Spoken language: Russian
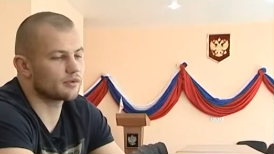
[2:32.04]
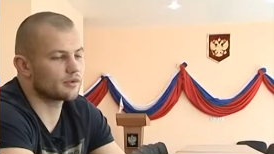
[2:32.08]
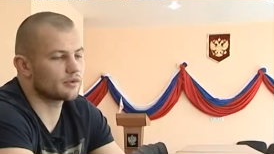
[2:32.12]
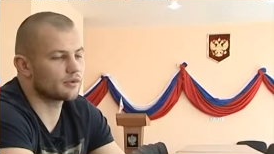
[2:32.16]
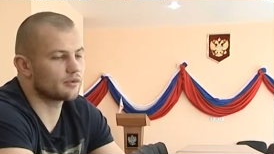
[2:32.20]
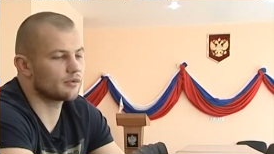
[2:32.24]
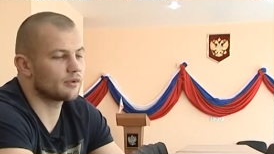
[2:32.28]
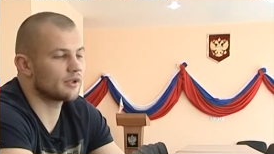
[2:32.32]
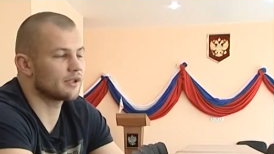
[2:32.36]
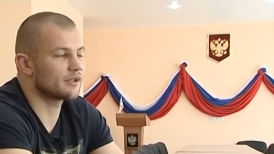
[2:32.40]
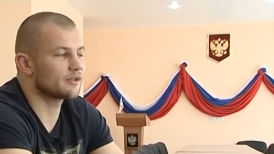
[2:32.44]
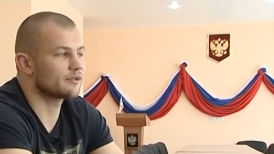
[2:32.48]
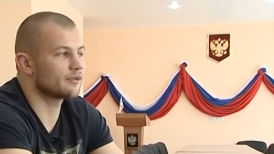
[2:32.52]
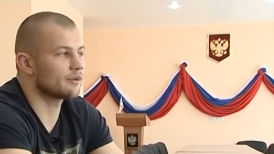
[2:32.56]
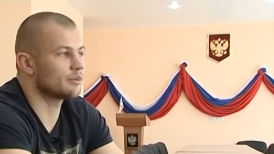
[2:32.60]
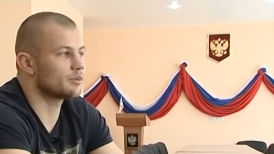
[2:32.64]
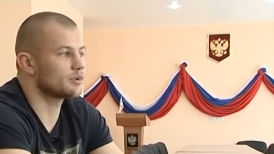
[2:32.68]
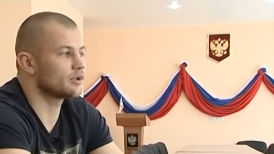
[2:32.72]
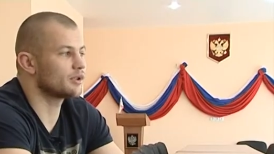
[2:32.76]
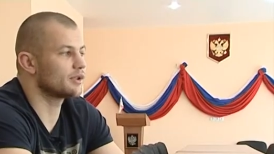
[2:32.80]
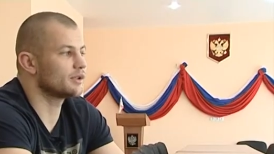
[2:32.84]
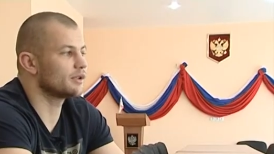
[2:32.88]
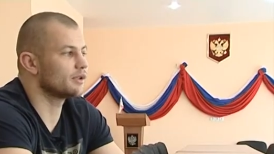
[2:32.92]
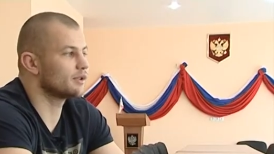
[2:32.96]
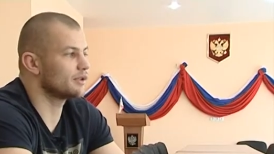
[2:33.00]
У нас
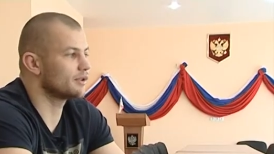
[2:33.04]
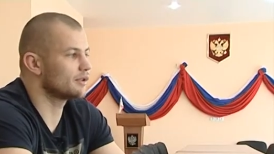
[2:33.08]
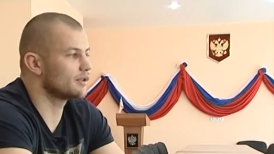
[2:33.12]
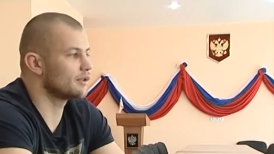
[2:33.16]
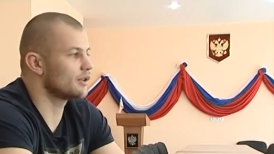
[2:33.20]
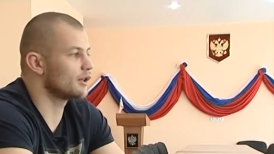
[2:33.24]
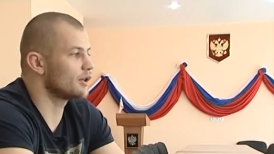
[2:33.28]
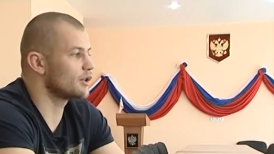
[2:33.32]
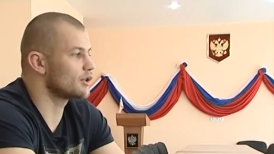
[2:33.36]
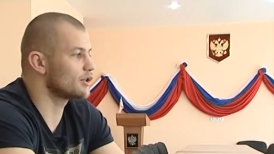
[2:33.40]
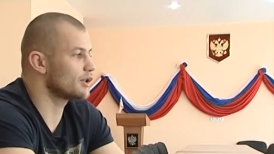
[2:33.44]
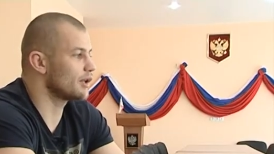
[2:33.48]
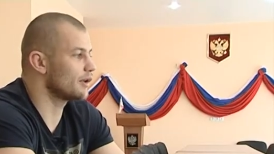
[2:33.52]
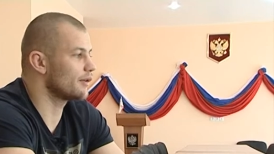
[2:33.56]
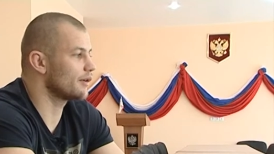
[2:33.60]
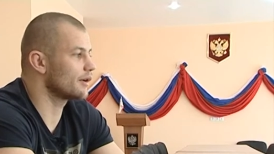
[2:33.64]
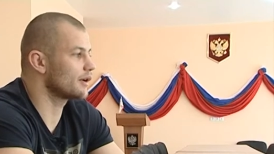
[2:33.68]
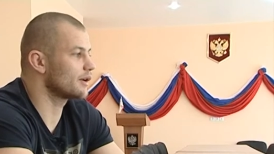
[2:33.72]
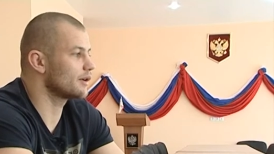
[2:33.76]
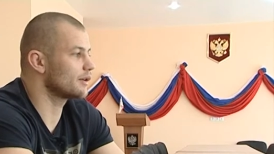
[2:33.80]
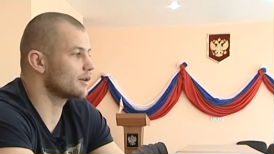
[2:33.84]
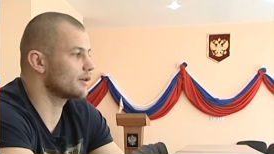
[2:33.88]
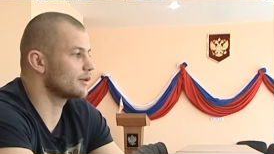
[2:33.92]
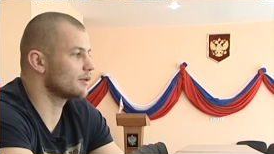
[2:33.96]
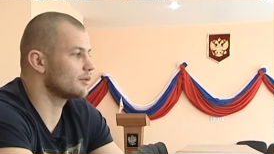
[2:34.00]
вообще три
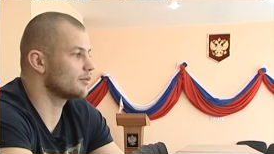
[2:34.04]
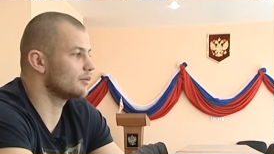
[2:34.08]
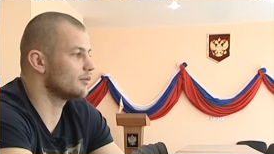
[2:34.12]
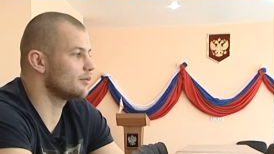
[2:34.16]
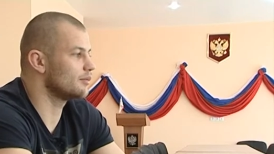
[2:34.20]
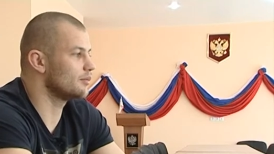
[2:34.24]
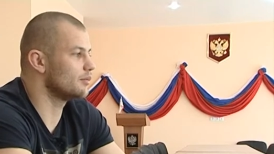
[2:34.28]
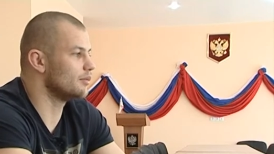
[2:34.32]
человека,